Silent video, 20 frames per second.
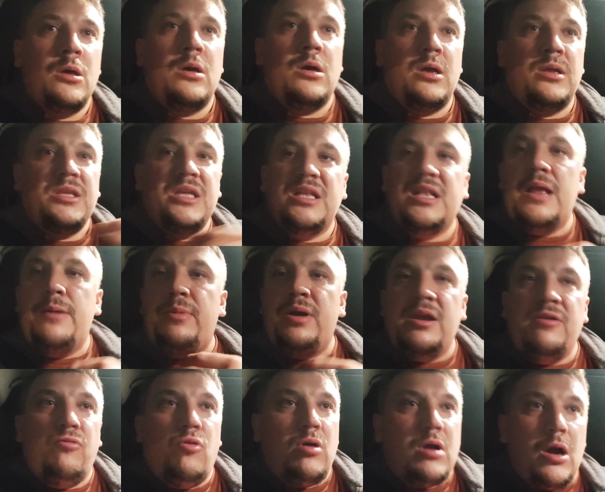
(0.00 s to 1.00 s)
Э, не для
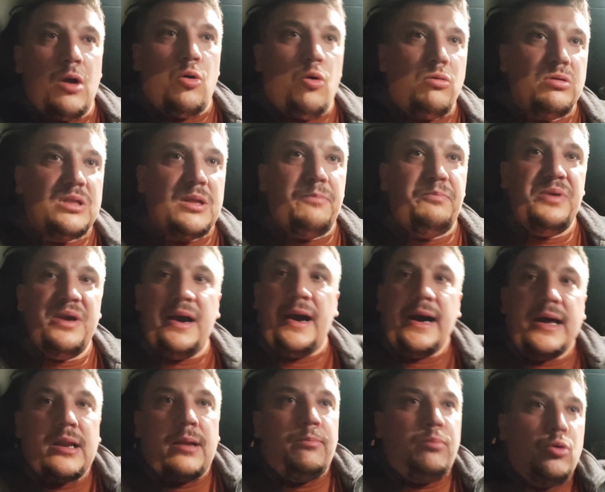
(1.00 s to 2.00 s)
моего какого-то
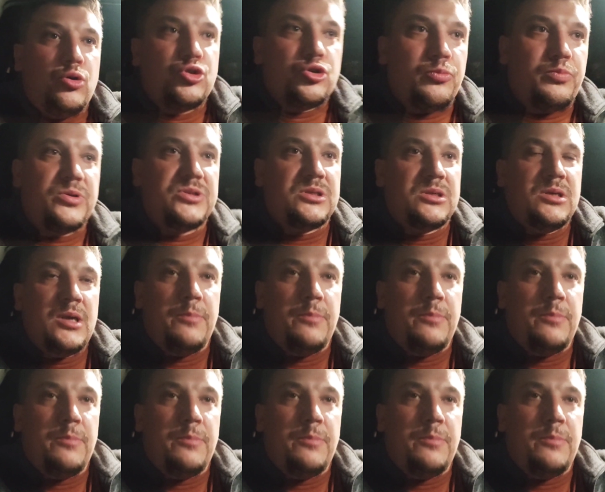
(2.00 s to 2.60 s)
пиара, боже упаси.